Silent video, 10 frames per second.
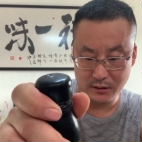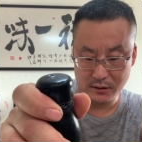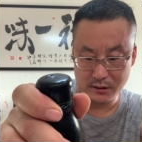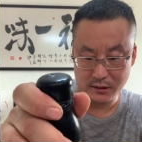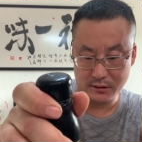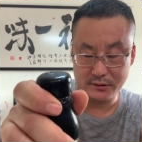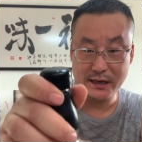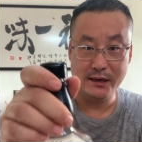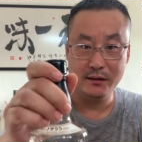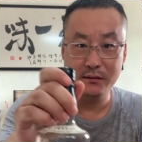呃，
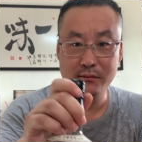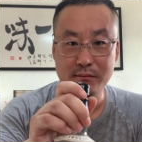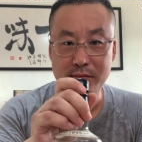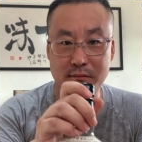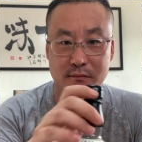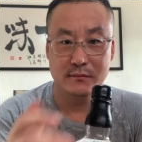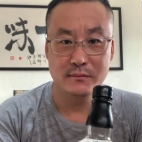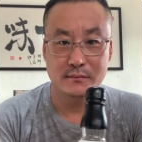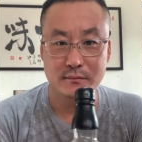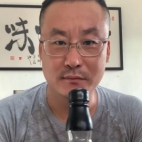在
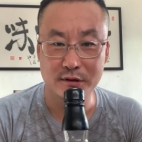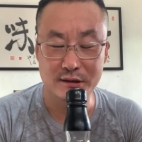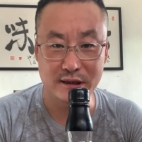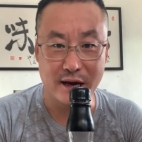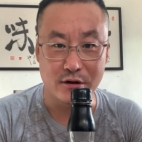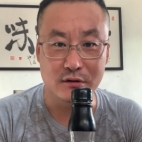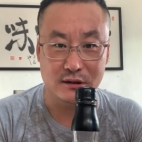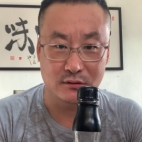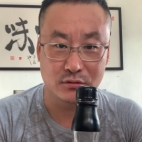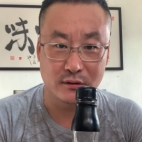现有
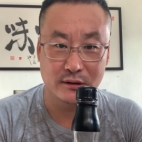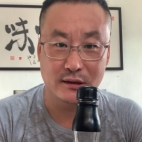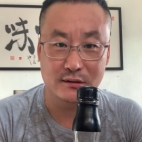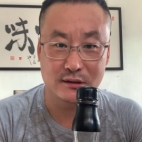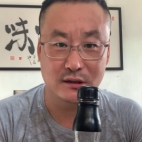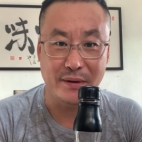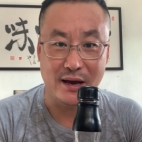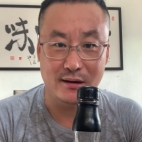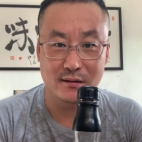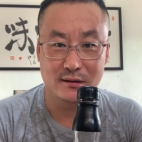仅存的几
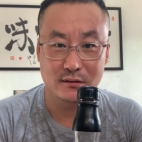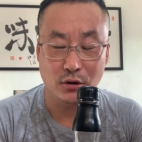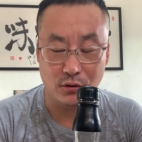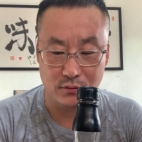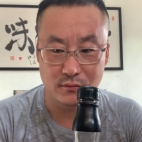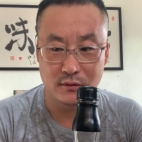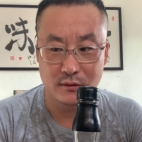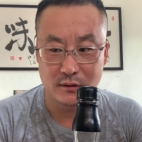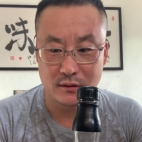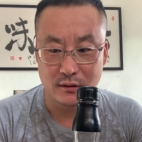百桶
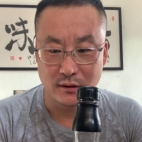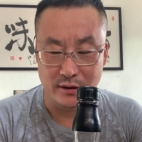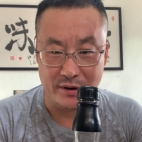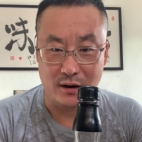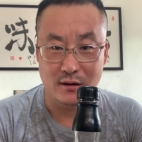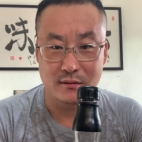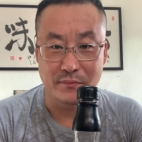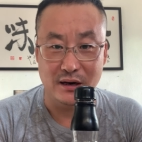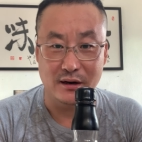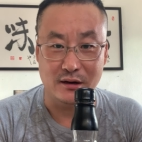里面
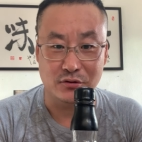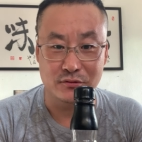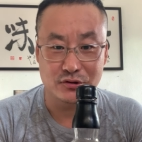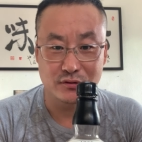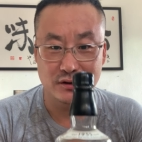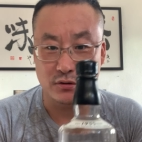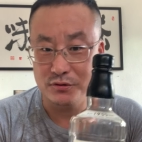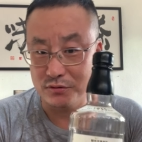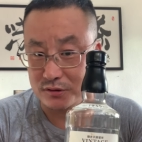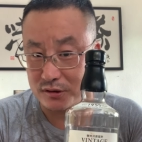买了两桶酒，一桶
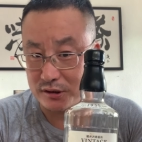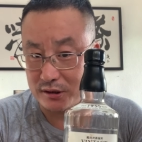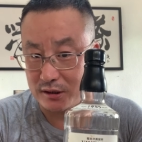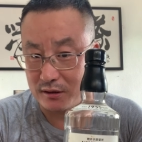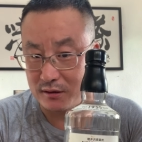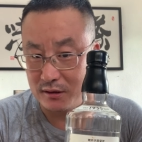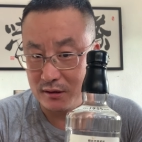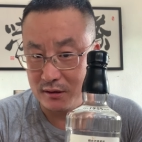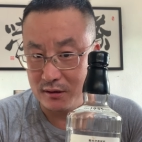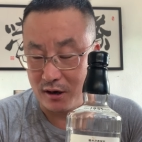酒是这个
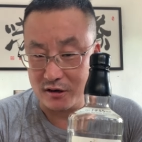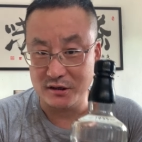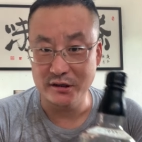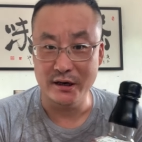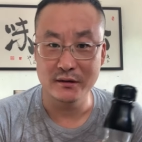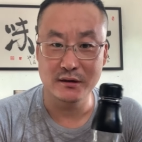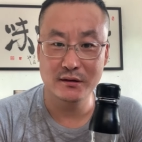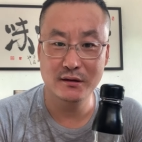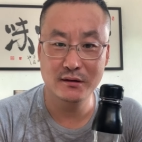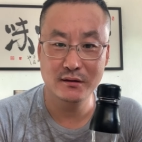二十一年的，
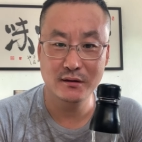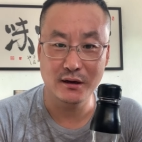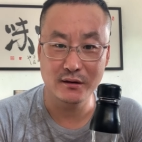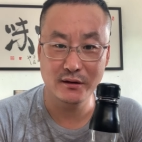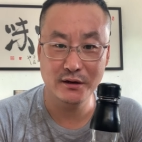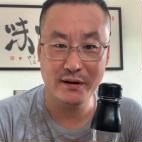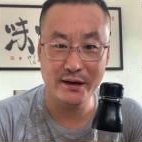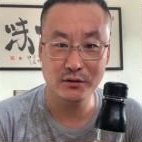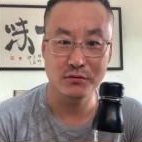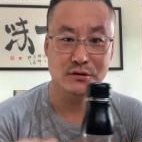啊，另外
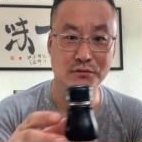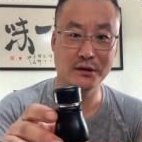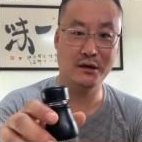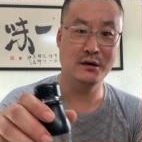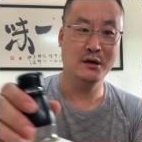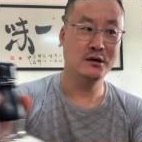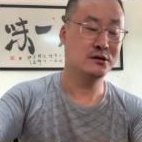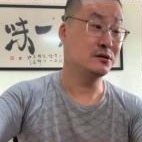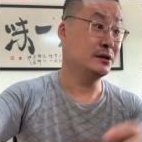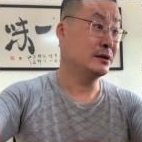一桶酒呢
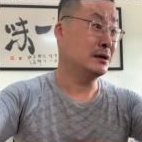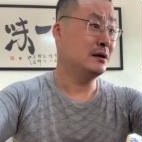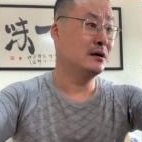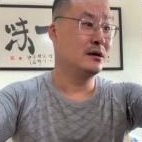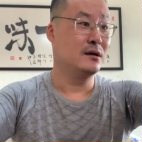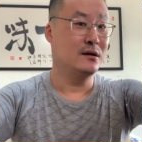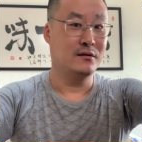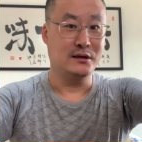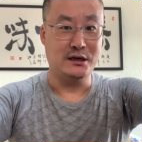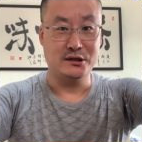是这个，
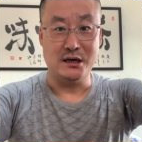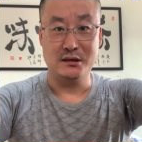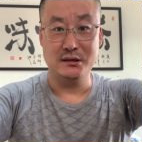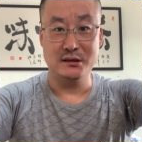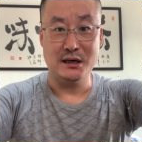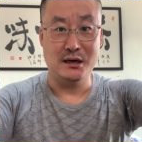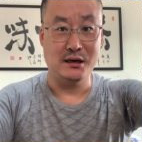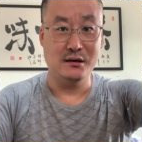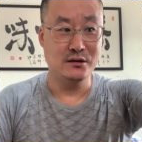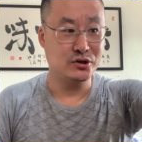我给大家展示一下
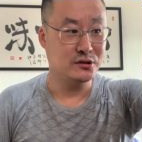啊，是